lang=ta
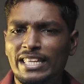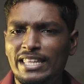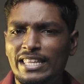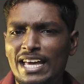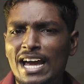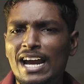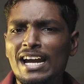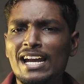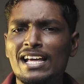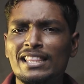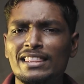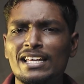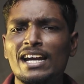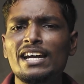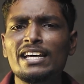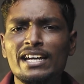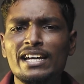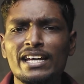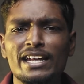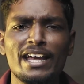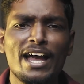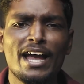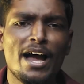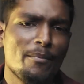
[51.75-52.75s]
இது ஏன்டா
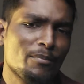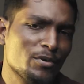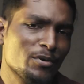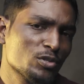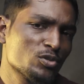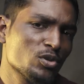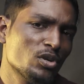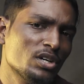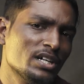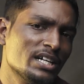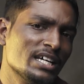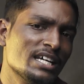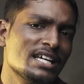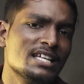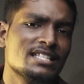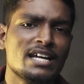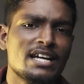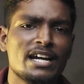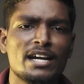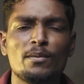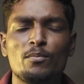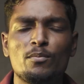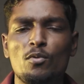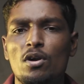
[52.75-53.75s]
தடுக்கிறீங்க அப்படின்னு சொல்லிட்டு
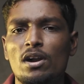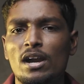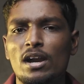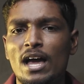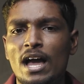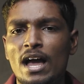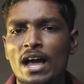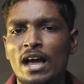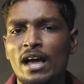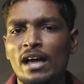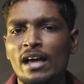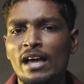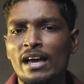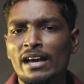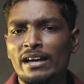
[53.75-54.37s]
சண்டை போடலாம்